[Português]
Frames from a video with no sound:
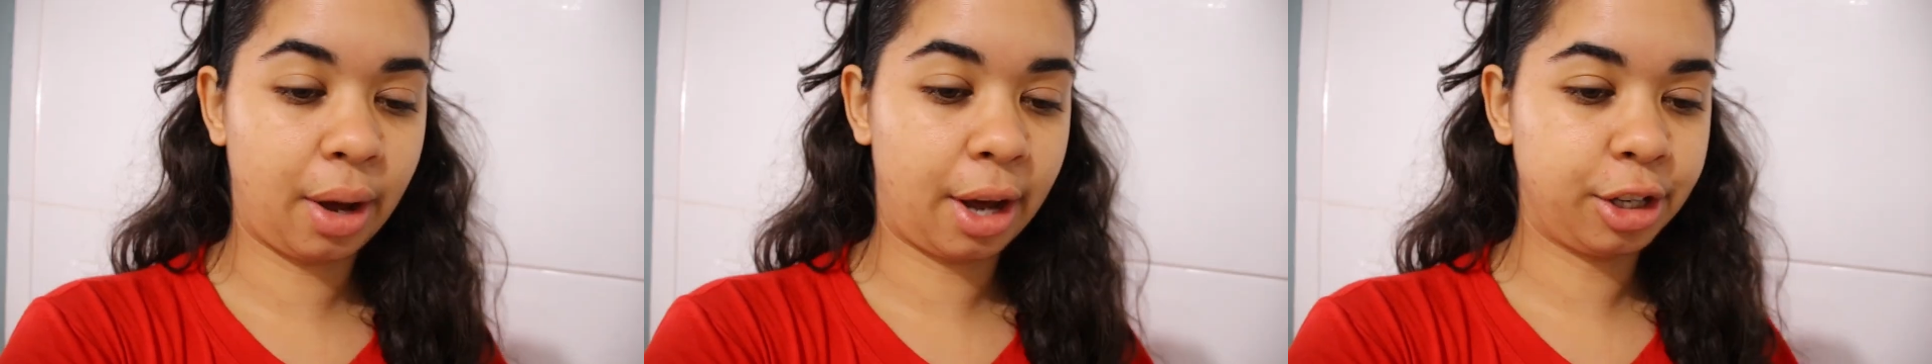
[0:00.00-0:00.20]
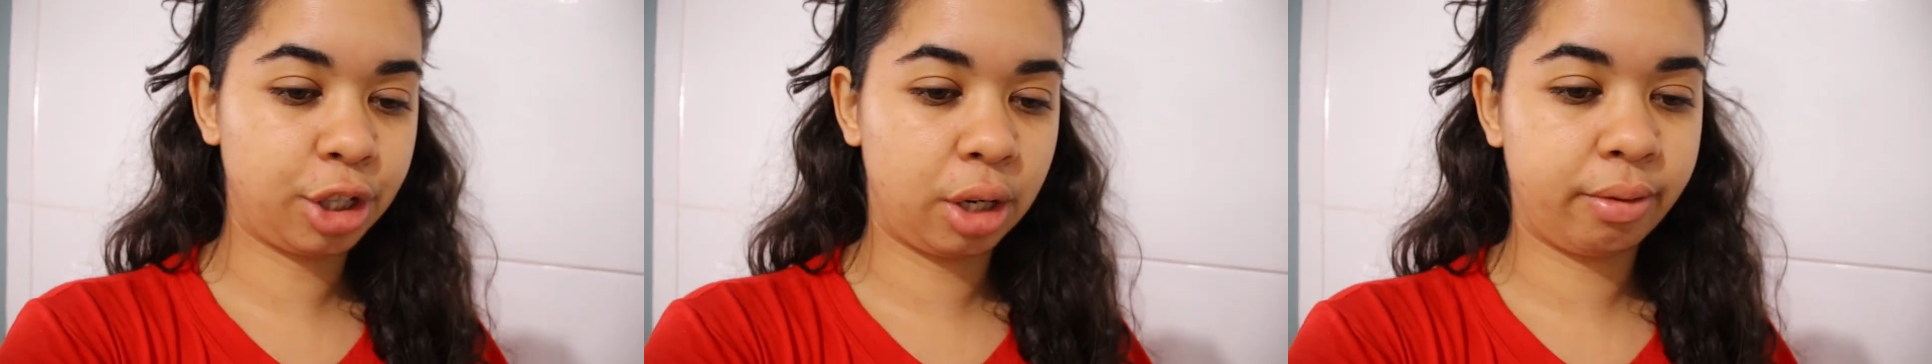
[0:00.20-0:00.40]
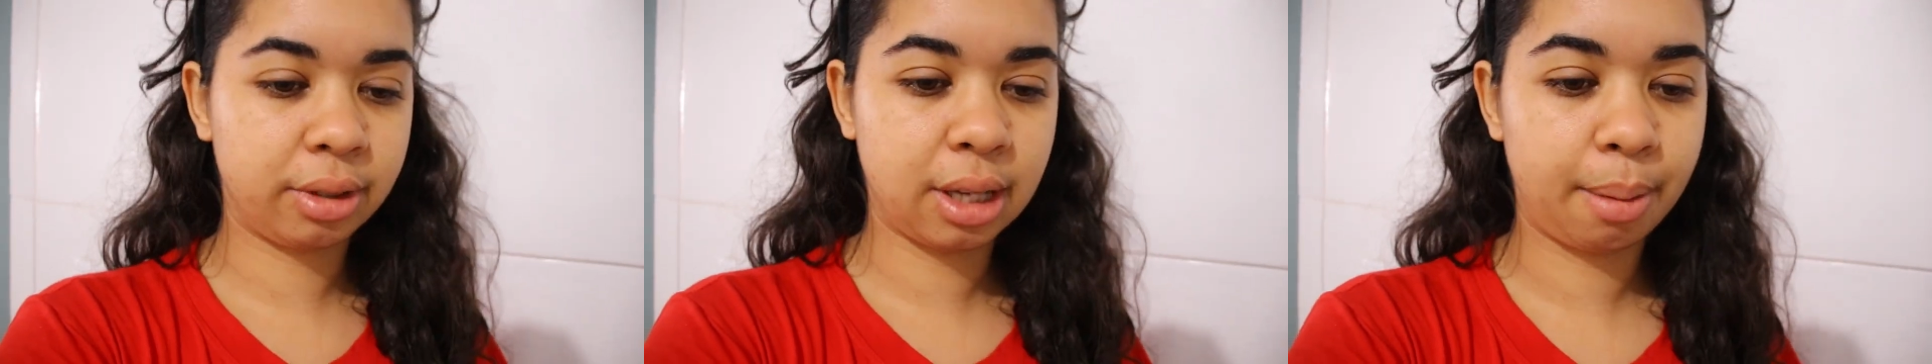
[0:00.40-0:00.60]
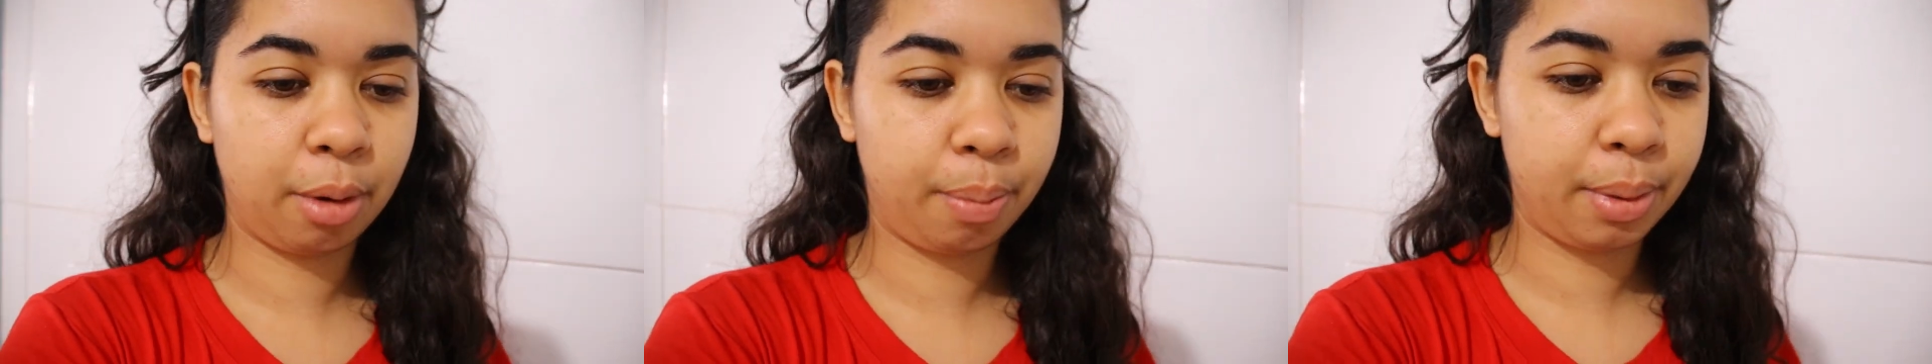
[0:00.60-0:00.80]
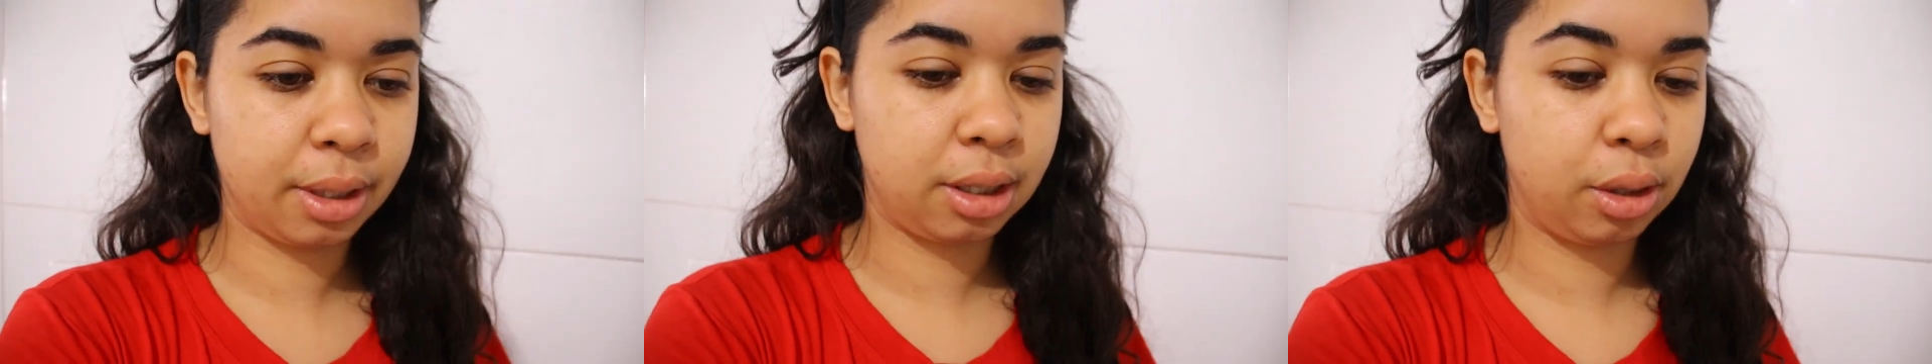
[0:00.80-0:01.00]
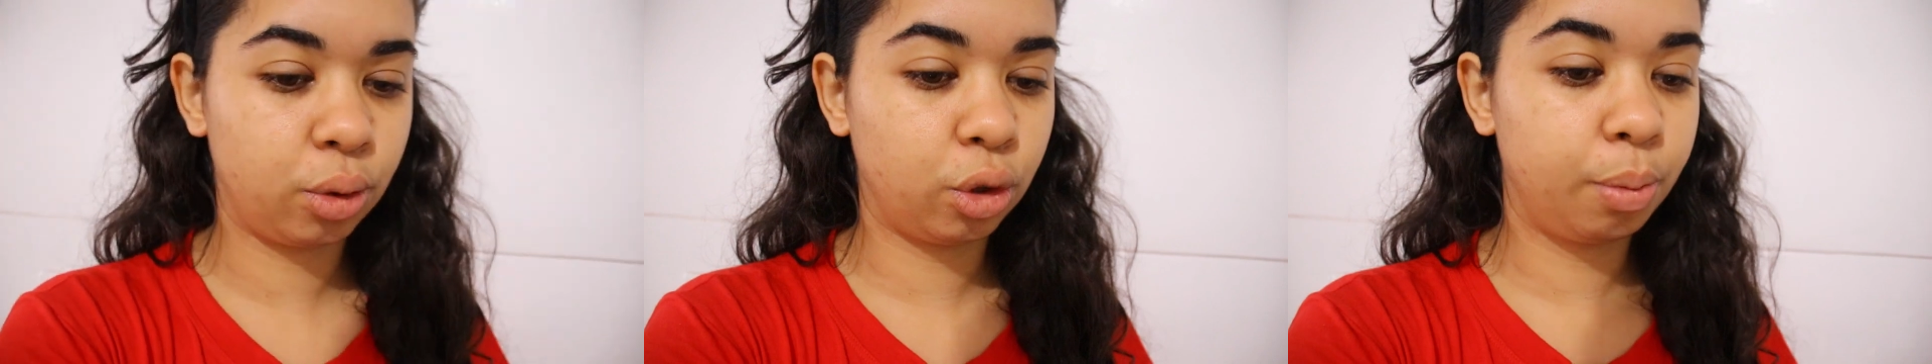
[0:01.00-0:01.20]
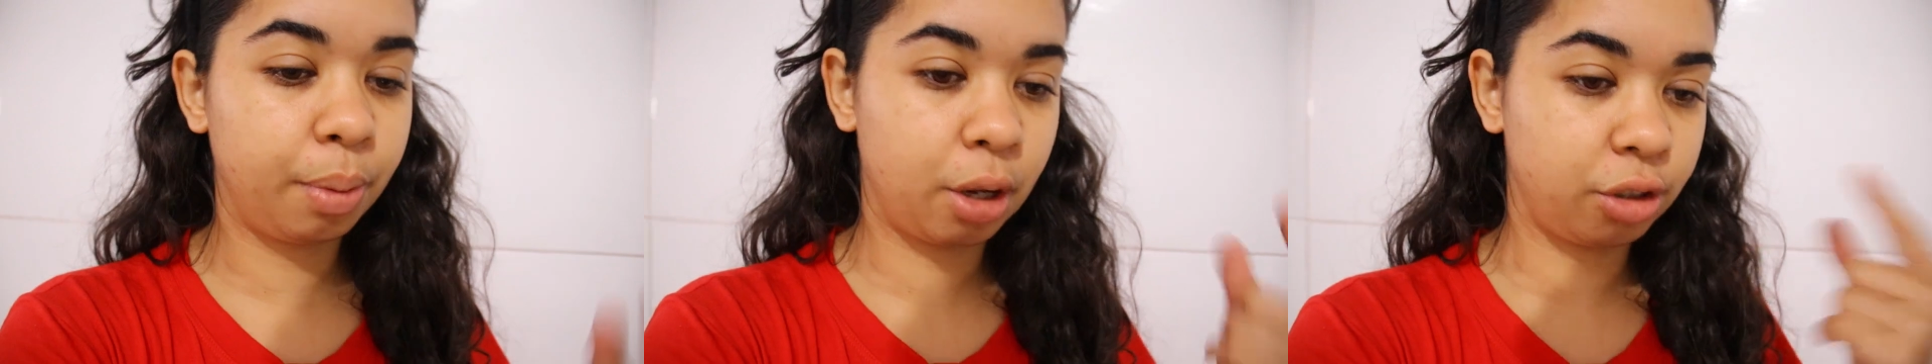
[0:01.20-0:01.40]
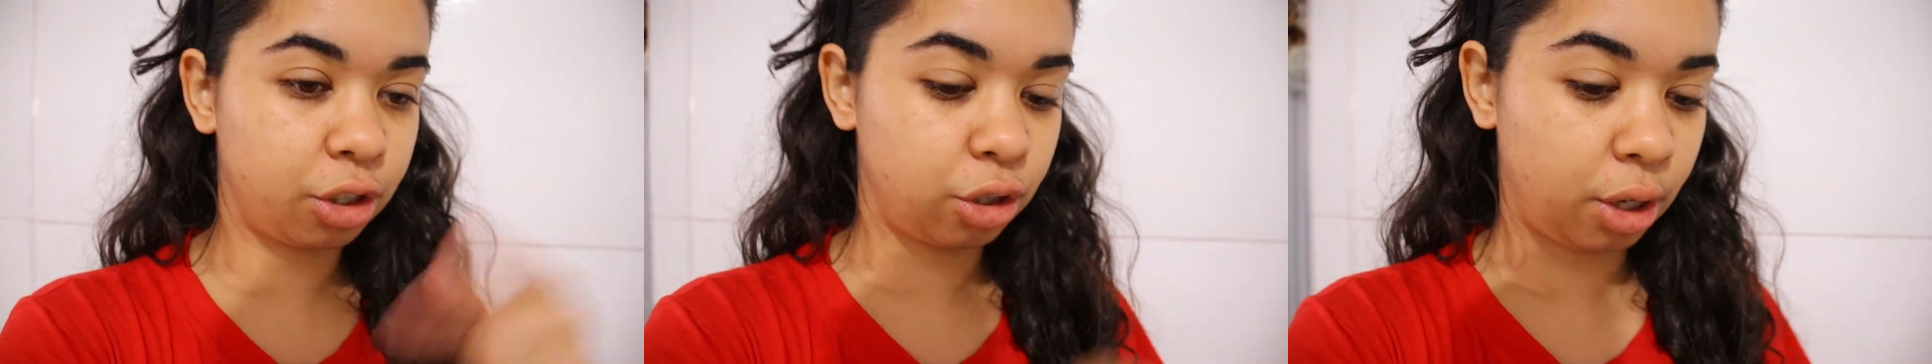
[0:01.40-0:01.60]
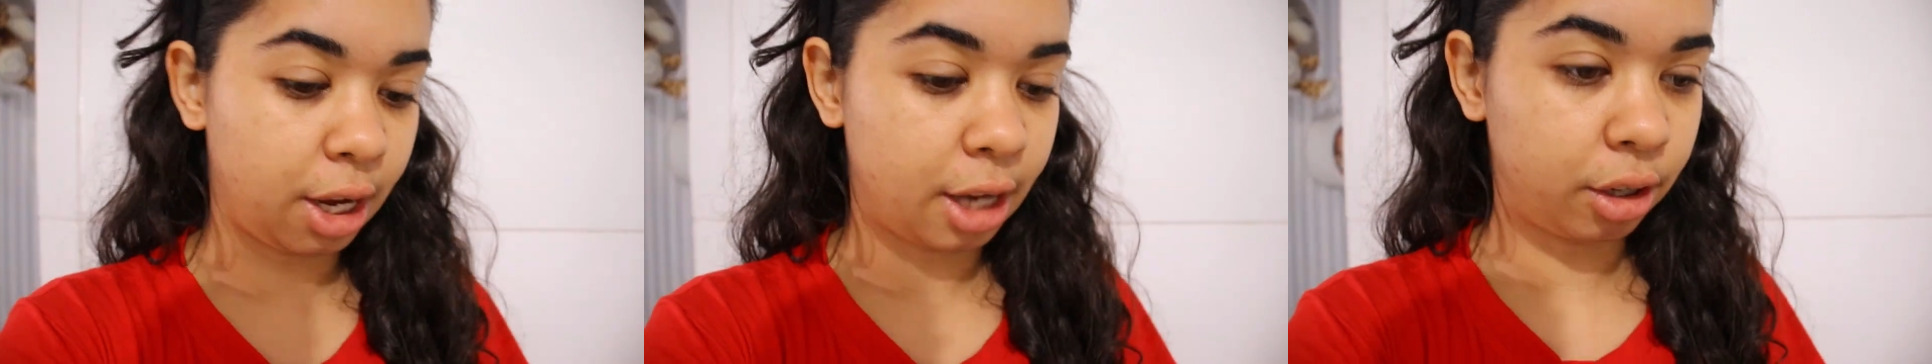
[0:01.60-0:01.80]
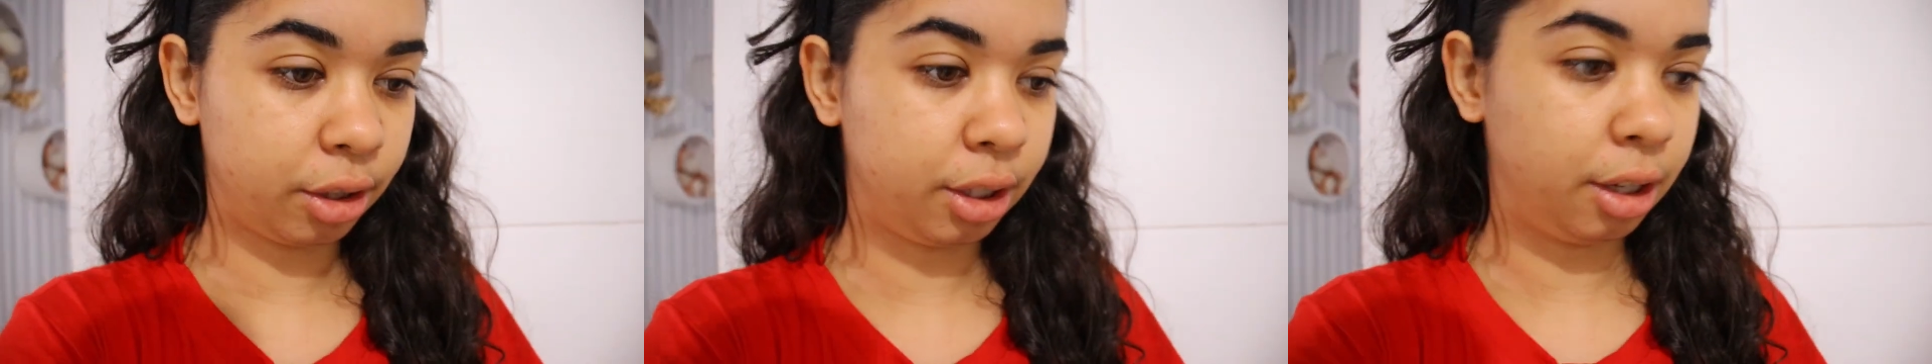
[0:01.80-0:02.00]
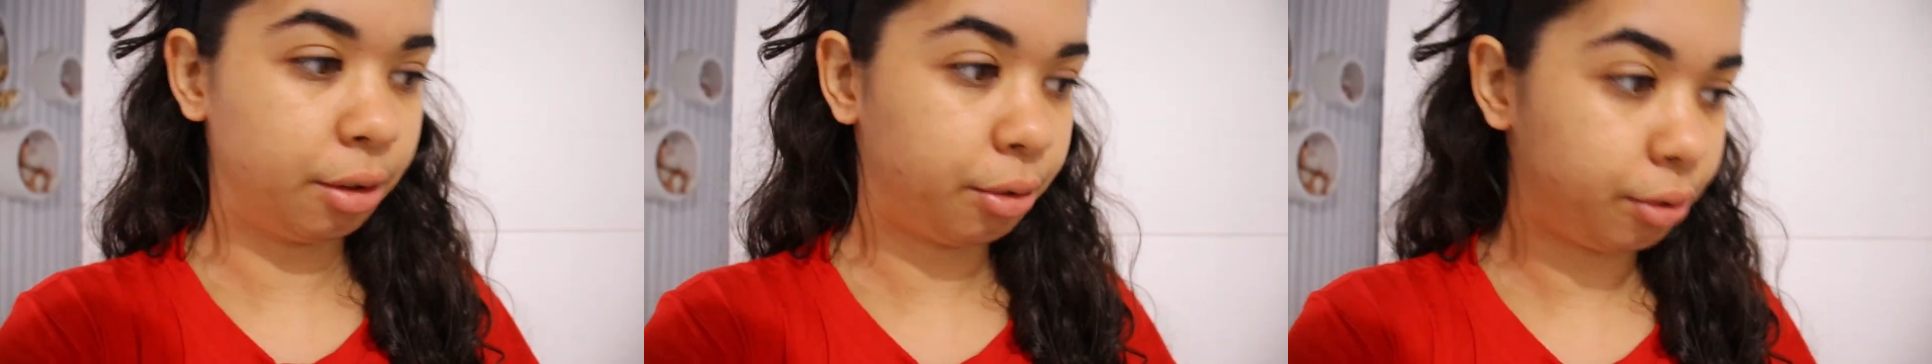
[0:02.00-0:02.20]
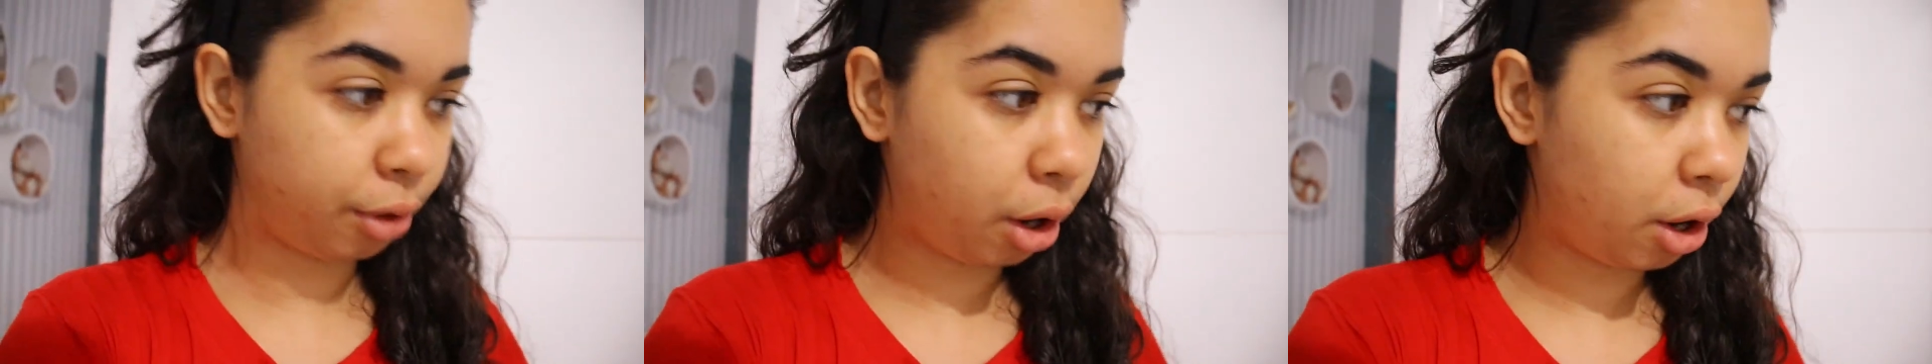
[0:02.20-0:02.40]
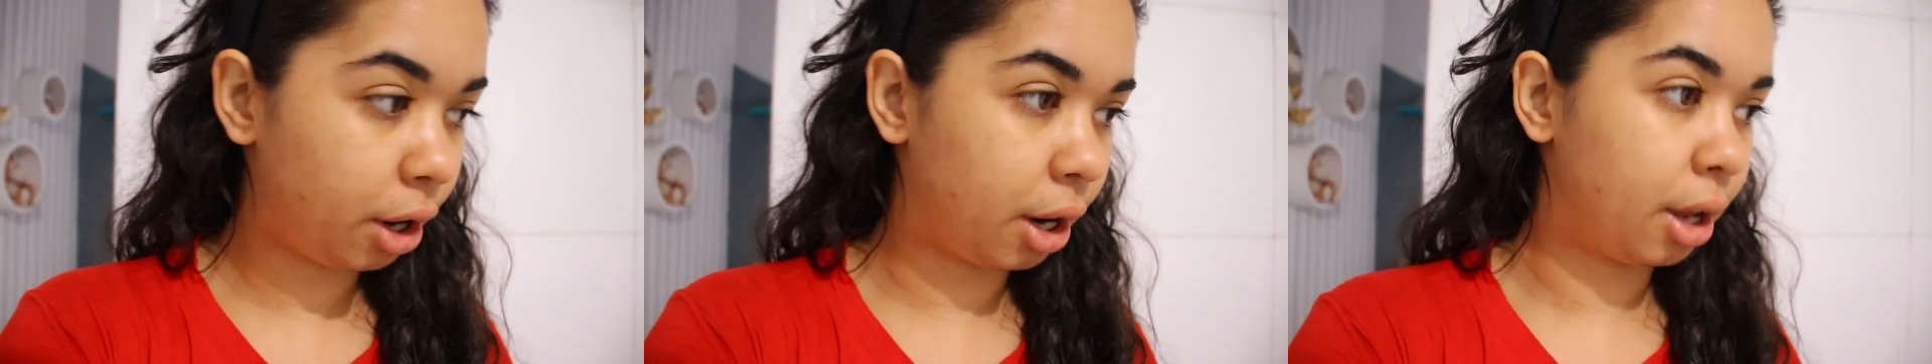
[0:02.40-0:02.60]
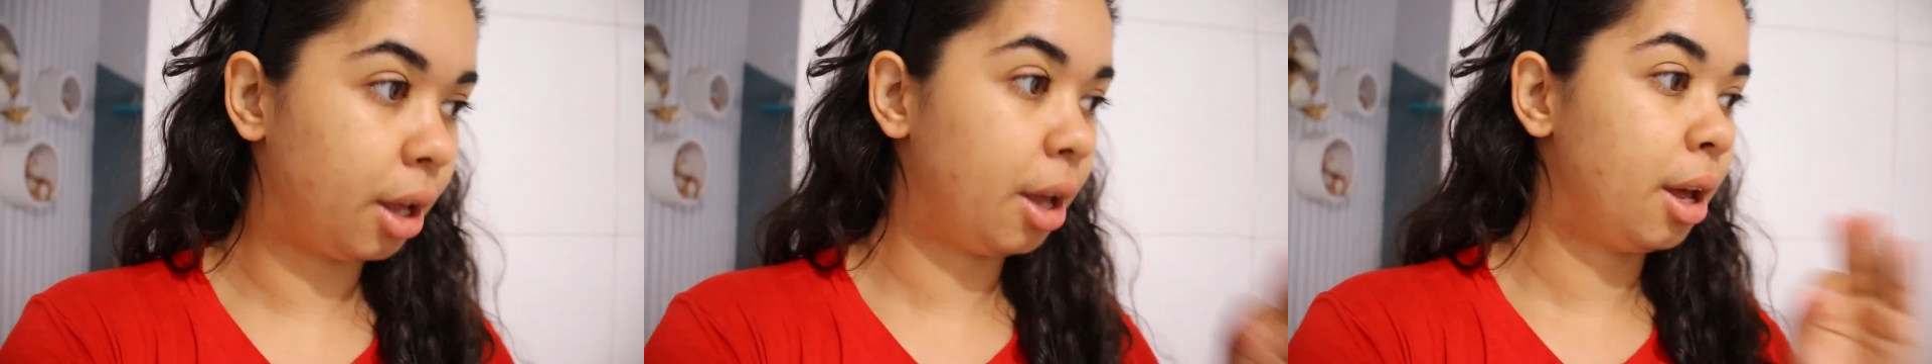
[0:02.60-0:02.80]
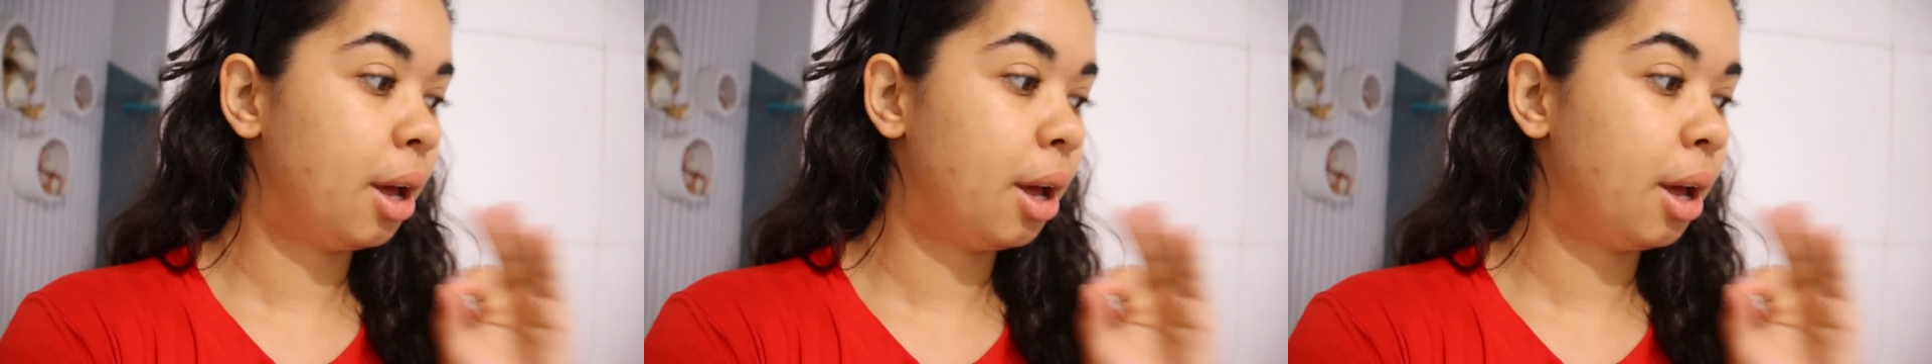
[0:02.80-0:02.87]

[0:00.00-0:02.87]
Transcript: Eu acho que eu não vou saber o preço de tudo, porque eu já joguei a notinha fora,